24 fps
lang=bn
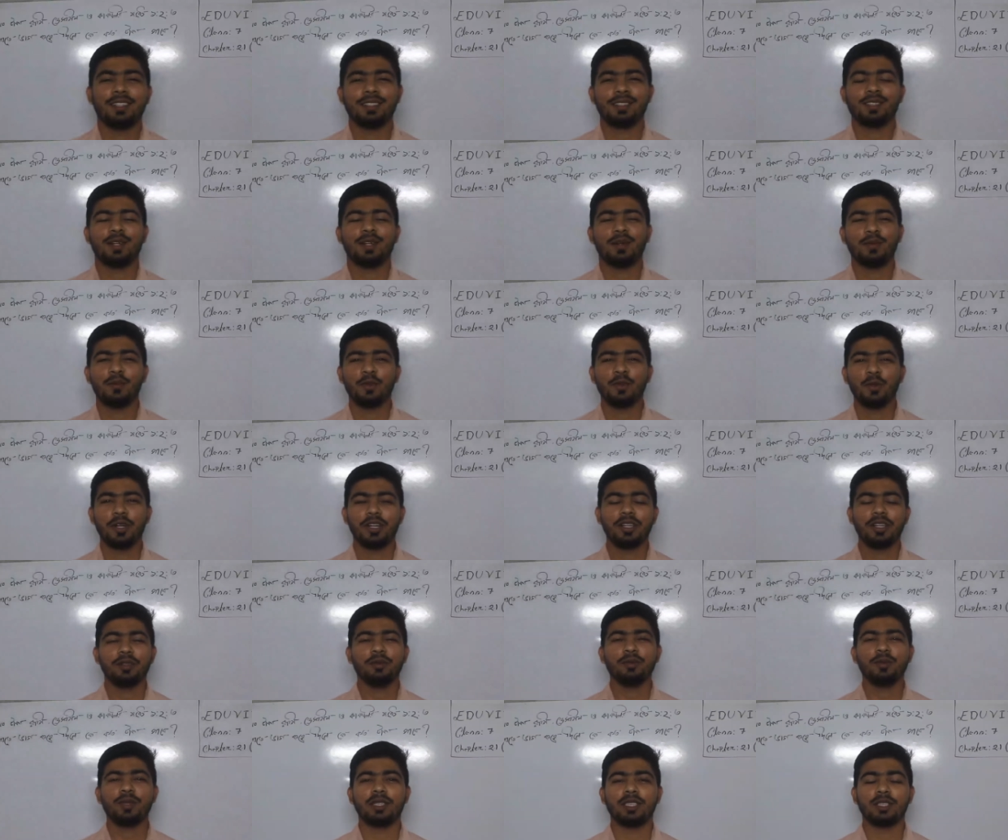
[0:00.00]
আসসালামু
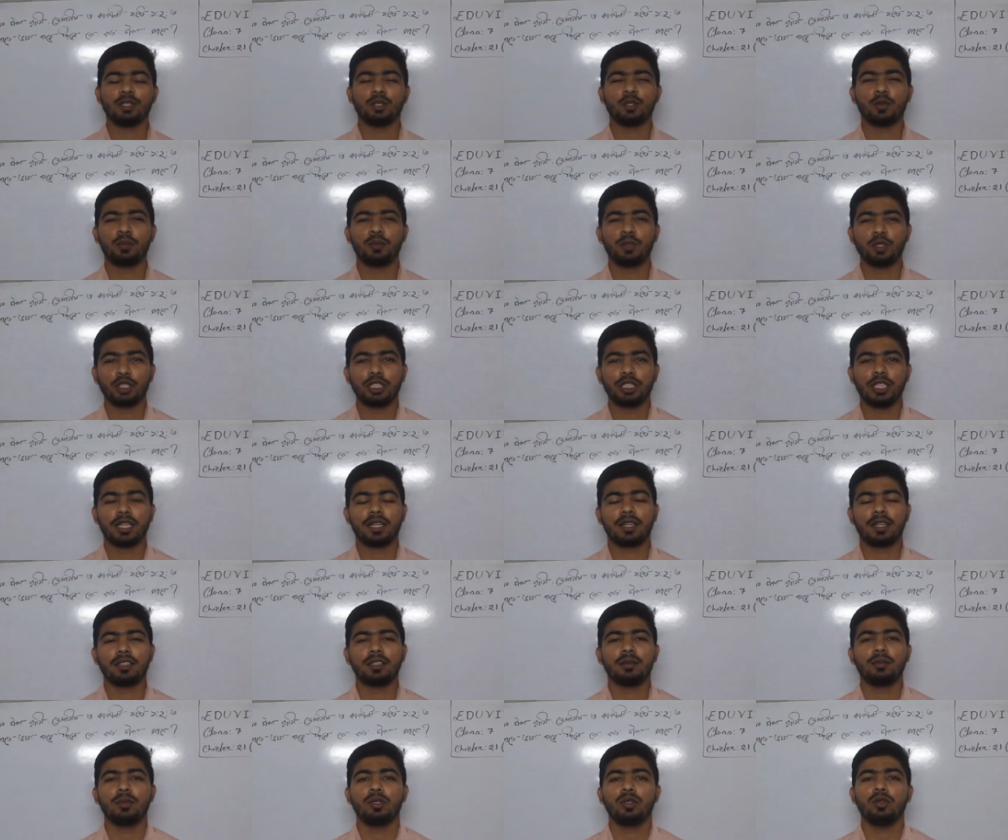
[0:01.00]
আলাইকুম সুপ্রিয়
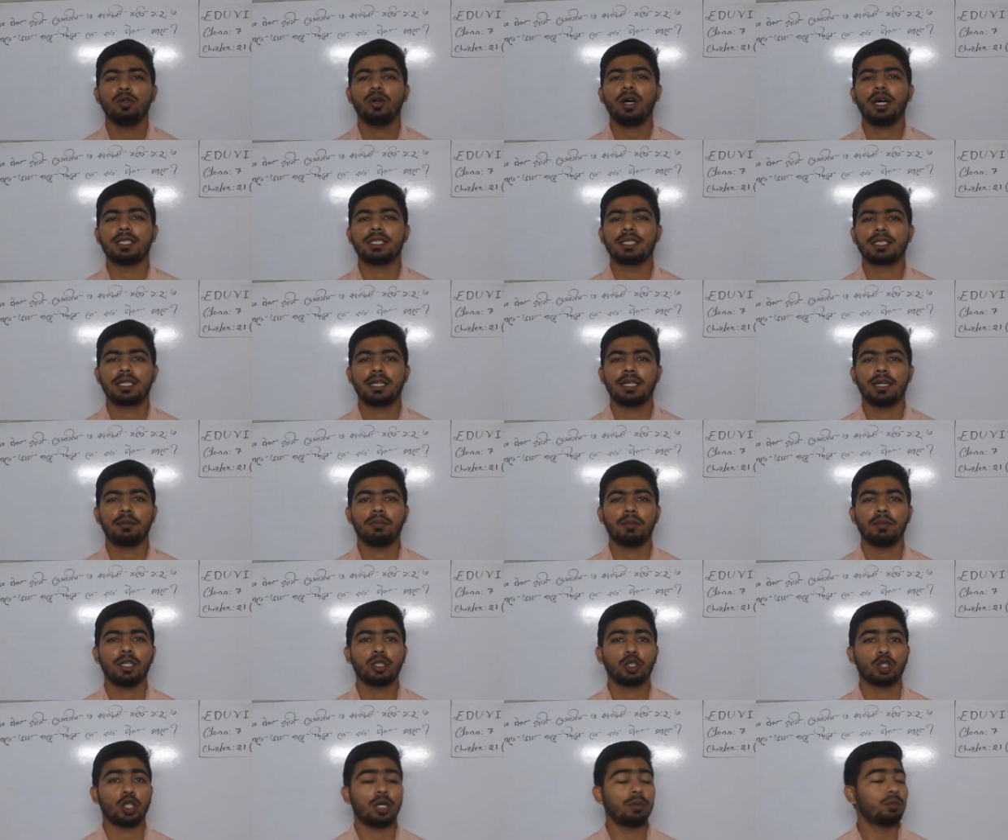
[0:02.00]
শিক্ষার্থীবৃন্দ আজকে
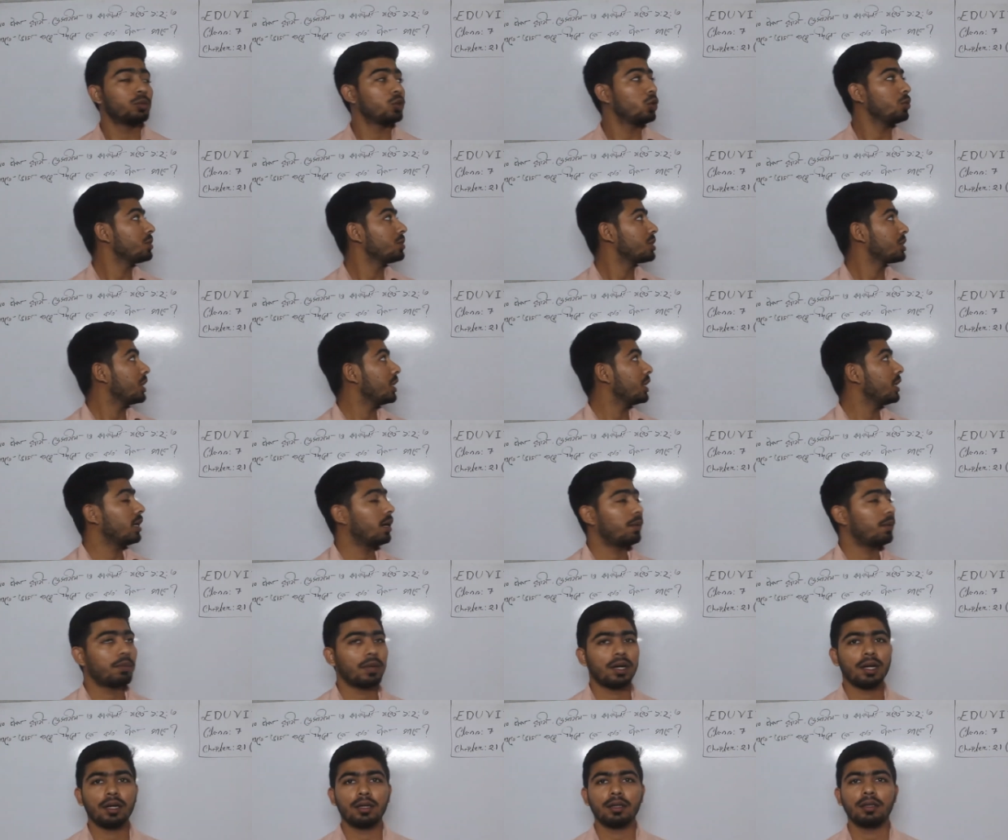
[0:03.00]
আমরা সপ্তম শ্রেণীর
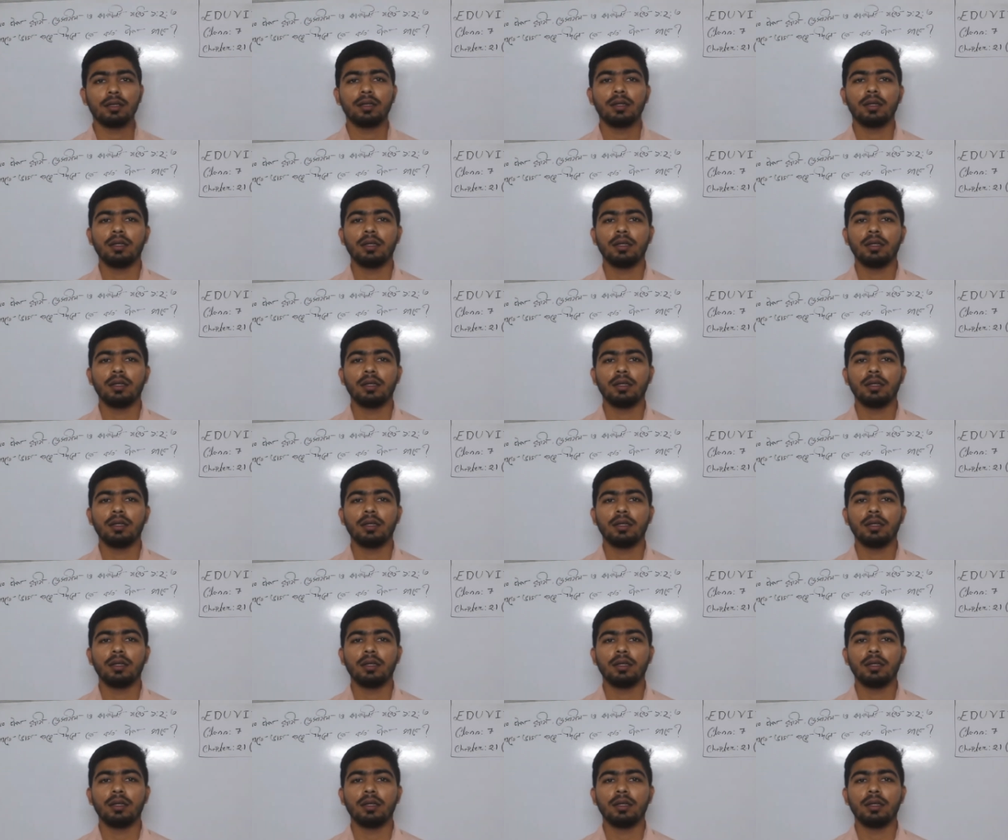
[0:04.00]
আমরা